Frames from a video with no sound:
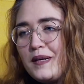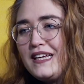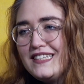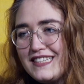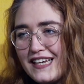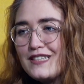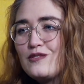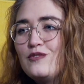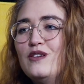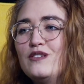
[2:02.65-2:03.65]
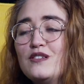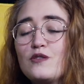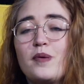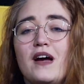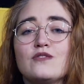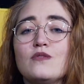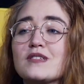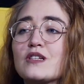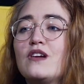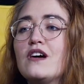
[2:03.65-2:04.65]
j'ai pris la direction des
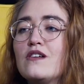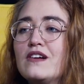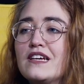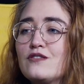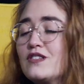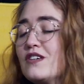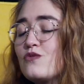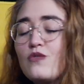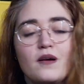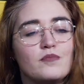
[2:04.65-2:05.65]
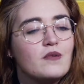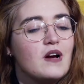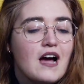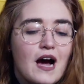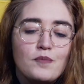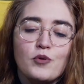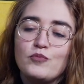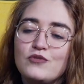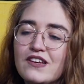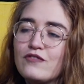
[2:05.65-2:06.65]
opérations parce que l'association a a
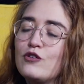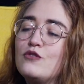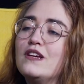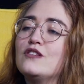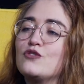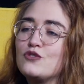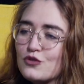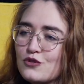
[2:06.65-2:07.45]
pour but d'évoluer, de se mhm.